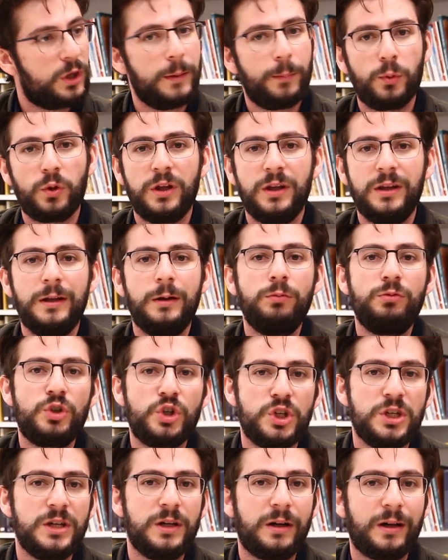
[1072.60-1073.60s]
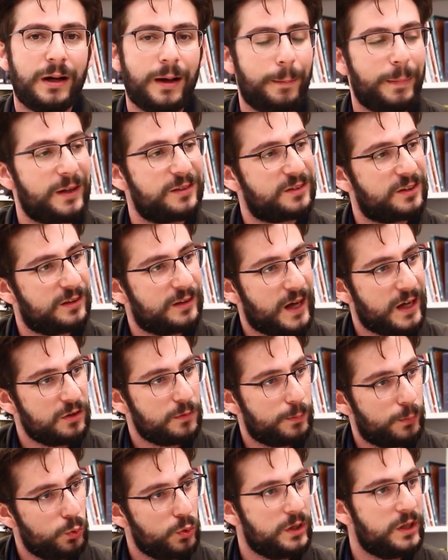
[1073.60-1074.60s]
Por quê? Porque não tinha
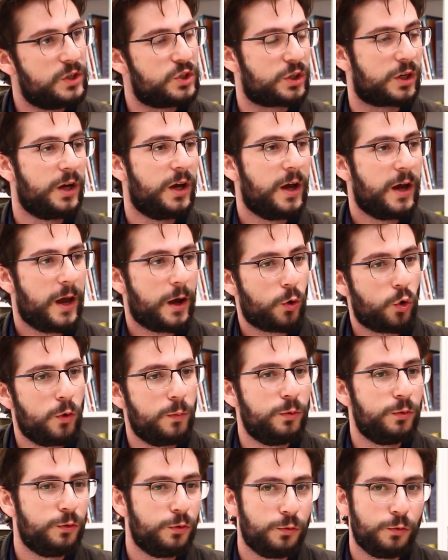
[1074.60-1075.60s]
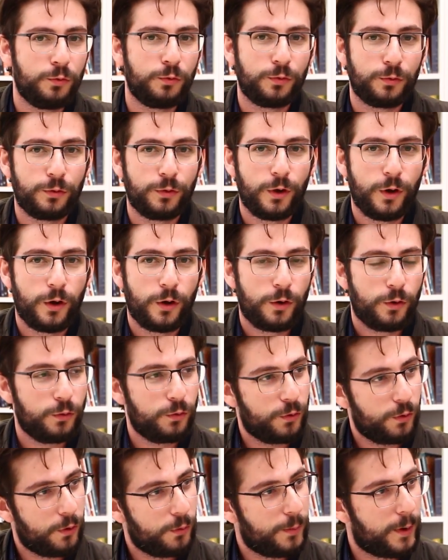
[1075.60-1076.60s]
capacidade política. É como um,
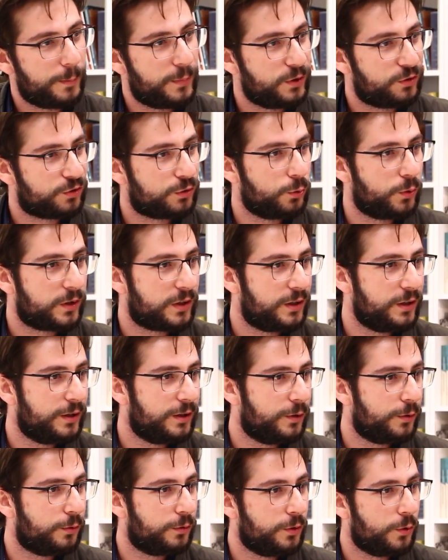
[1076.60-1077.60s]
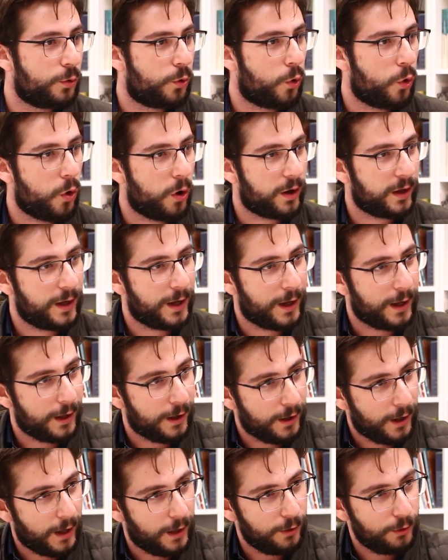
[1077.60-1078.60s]
uma pessoa que não, não
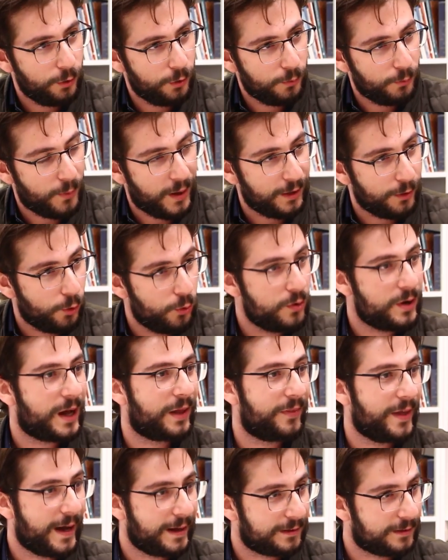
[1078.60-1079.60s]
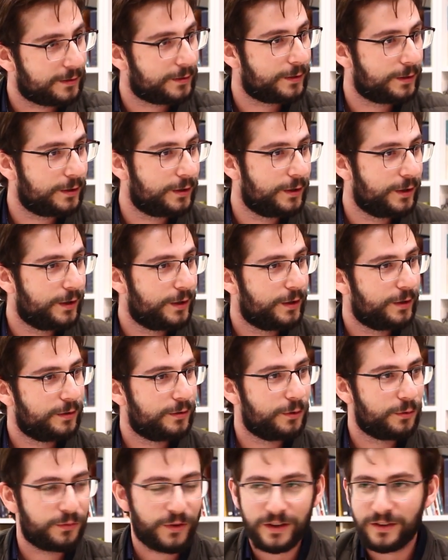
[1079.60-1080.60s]
corre a, a, uma longa data, né?
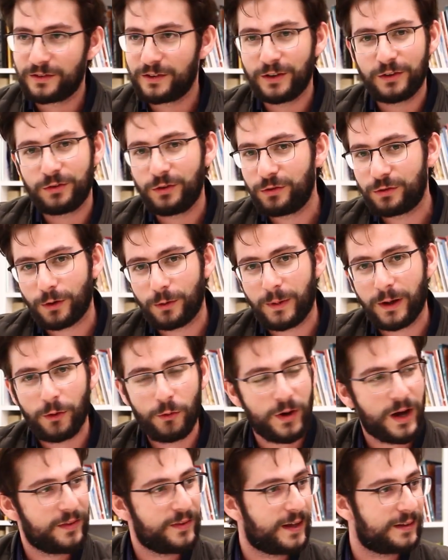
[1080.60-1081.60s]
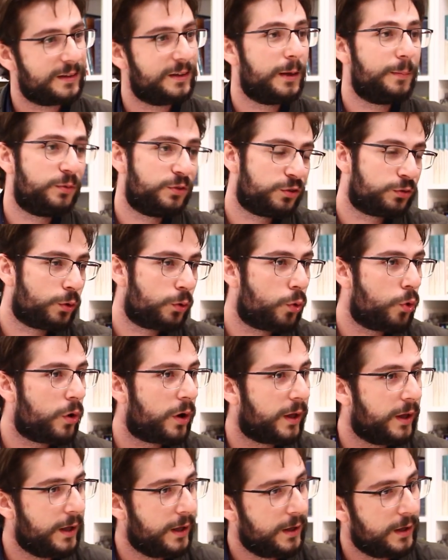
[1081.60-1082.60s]
não faz exercício a uma longa data, daí
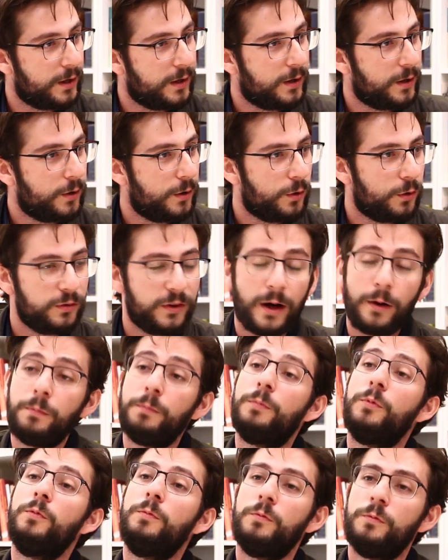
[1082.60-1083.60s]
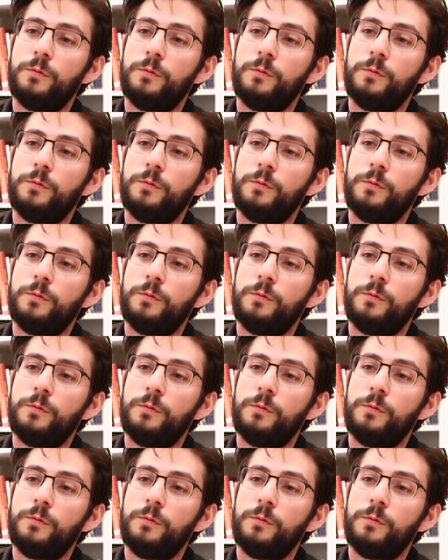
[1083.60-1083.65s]
precisou correr, dar